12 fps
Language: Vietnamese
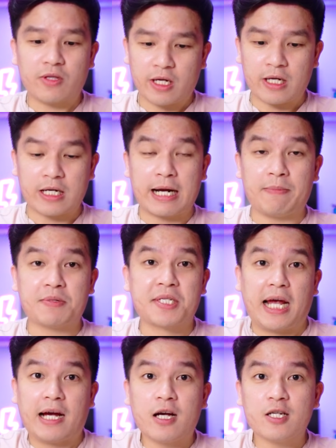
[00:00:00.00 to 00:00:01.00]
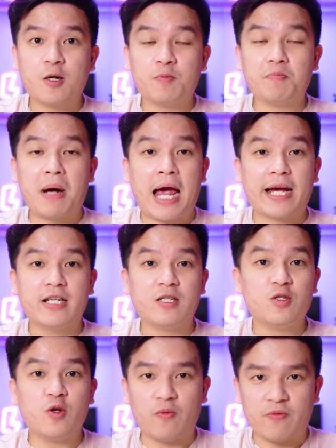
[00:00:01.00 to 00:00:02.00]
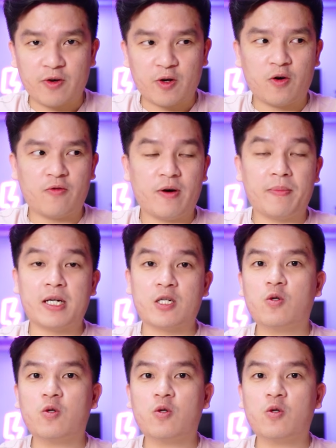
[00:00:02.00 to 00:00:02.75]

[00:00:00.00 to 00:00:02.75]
tiền nằm sẵn ở trong ba cái ứng dụng vừa rồi và mình